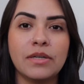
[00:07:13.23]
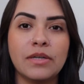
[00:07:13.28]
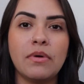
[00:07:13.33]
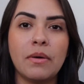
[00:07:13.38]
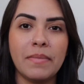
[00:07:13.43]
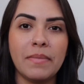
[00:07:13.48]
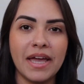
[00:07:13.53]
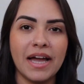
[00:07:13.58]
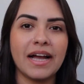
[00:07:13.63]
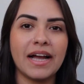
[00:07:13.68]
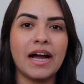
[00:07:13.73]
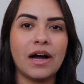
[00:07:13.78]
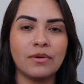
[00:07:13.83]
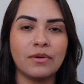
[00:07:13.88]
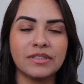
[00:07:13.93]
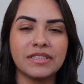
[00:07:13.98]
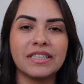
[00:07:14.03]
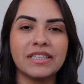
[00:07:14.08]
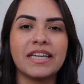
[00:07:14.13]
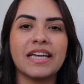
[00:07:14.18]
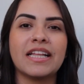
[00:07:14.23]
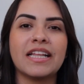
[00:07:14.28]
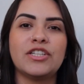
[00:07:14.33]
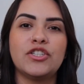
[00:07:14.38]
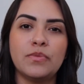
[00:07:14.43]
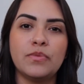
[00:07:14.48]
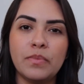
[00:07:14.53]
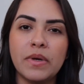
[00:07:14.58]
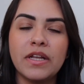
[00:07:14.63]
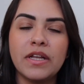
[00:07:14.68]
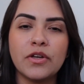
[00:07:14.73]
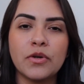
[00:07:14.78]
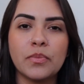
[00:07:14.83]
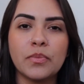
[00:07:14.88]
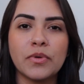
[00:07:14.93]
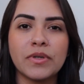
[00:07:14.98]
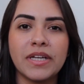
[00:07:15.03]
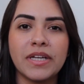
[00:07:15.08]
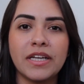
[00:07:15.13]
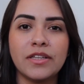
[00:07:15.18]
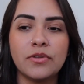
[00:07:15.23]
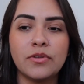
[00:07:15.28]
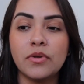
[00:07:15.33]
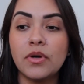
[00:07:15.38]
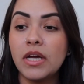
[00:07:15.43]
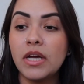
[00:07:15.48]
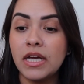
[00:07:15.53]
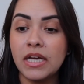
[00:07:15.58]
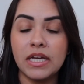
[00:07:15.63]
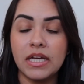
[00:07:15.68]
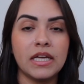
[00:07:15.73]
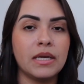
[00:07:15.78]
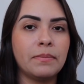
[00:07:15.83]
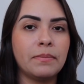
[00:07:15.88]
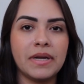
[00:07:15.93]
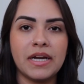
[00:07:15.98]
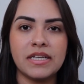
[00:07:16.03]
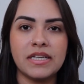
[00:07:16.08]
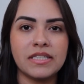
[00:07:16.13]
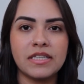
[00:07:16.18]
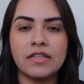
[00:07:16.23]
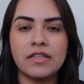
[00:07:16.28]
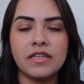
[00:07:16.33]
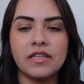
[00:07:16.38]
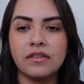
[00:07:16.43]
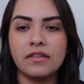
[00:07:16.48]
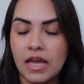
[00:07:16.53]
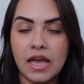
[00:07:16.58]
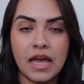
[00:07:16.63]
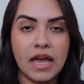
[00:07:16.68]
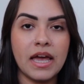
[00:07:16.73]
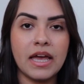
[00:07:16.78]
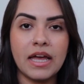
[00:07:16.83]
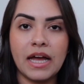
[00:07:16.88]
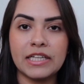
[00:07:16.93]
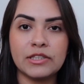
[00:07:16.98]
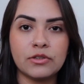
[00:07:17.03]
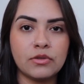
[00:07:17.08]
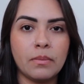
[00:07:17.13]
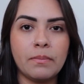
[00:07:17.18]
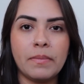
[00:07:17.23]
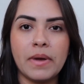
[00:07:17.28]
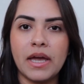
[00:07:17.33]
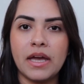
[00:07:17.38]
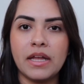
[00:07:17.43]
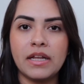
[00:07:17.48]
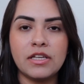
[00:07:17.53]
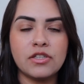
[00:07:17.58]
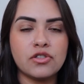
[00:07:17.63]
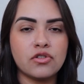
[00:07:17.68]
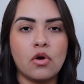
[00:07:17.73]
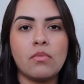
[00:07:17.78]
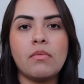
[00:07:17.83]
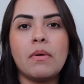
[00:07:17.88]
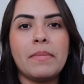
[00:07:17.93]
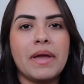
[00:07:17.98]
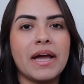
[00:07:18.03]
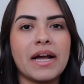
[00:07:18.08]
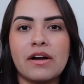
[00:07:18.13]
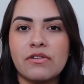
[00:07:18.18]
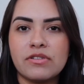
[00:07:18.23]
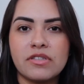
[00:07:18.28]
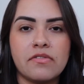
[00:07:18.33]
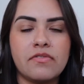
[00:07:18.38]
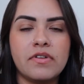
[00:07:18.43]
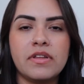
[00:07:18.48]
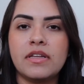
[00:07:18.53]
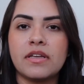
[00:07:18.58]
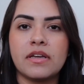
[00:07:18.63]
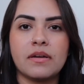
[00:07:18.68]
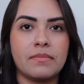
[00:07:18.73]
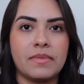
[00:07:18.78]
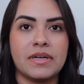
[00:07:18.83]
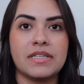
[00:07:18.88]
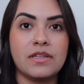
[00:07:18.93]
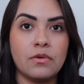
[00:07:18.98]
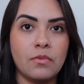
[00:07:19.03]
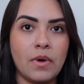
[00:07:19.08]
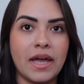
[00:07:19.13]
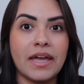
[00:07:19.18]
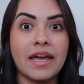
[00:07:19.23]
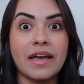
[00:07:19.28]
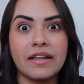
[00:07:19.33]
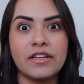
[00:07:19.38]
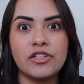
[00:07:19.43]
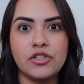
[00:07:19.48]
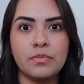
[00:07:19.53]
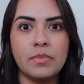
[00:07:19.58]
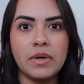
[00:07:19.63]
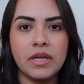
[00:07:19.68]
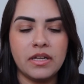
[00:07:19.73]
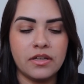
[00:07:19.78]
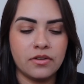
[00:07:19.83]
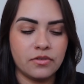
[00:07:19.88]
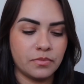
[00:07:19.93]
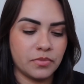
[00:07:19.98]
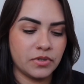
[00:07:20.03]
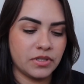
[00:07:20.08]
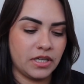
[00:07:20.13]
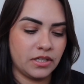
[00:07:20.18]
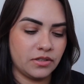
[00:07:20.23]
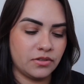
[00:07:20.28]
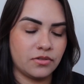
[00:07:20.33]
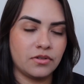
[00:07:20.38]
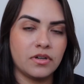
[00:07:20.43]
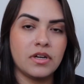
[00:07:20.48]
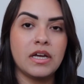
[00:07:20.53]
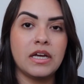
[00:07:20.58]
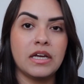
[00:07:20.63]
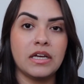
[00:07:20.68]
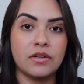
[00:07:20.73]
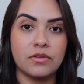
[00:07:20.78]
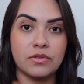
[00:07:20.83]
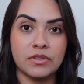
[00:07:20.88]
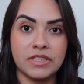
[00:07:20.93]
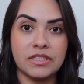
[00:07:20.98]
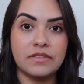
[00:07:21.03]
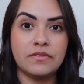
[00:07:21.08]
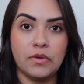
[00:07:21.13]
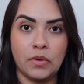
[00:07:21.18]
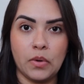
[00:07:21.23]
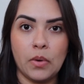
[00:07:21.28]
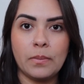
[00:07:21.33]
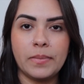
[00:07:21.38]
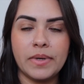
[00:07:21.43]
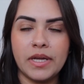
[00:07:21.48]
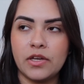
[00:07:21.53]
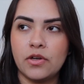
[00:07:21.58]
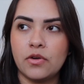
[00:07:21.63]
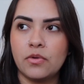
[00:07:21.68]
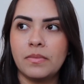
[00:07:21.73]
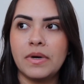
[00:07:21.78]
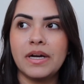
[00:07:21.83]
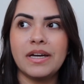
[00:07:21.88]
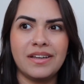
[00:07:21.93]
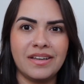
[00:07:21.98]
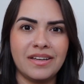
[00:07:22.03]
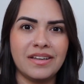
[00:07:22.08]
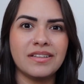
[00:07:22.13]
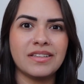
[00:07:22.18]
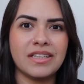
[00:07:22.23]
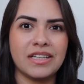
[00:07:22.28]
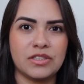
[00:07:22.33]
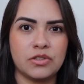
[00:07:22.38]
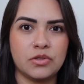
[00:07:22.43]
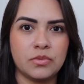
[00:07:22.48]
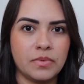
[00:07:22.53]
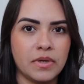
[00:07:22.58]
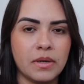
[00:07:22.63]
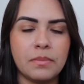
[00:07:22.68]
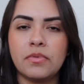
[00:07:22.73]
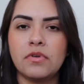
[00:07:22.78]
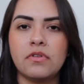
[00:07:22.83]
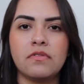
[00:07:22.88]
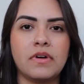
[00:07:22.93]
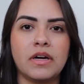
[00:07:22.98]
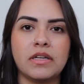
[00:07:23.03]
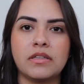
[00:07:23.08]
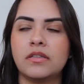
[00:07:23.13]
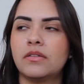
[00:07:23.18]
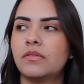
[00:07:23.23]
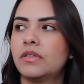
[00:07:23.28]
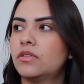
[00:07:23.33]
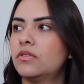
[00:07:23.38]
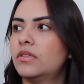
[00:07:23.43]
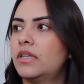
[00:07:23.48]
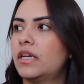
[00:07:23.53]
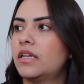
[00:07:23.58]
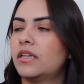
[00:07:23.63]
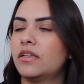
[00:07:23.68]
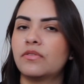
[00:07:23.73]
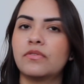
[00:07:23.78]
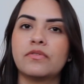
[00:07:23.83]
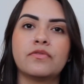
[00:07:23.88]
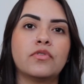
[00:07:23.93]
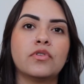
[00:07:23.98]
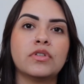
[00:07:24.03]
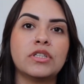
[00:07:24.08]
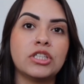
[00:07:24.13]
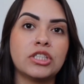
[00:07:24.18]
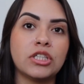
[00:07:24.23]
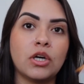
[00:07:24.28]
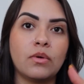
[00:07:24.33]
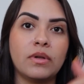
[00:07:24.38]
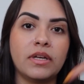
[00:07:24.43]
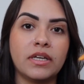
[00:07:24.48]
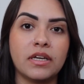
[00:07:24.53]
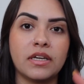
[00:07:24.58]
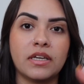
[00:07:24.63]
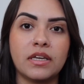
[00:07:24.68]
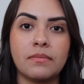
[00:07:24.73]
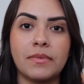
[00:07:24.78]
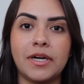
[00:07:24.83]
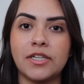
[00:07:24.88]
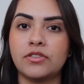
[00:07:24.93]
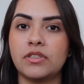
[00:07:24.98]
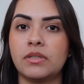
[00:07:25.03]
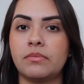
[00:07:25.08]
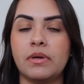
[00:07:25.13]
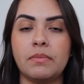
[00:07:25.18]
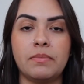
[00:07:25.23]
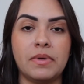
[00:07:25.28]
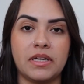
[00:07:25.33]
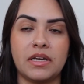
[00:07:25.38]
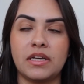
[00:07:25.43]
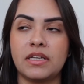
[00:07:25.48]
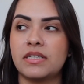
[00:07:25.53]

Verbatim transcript: é uma meia calça que ela é de pelinho por dentro e parece que é a sua pele só uma meia calça fininha, mas não é, ela é de pelinho por dentro. Inclusive eu comprei uma e tá super aprovado, eu adorei. Vou deixar o link aqui embaixo também pra quem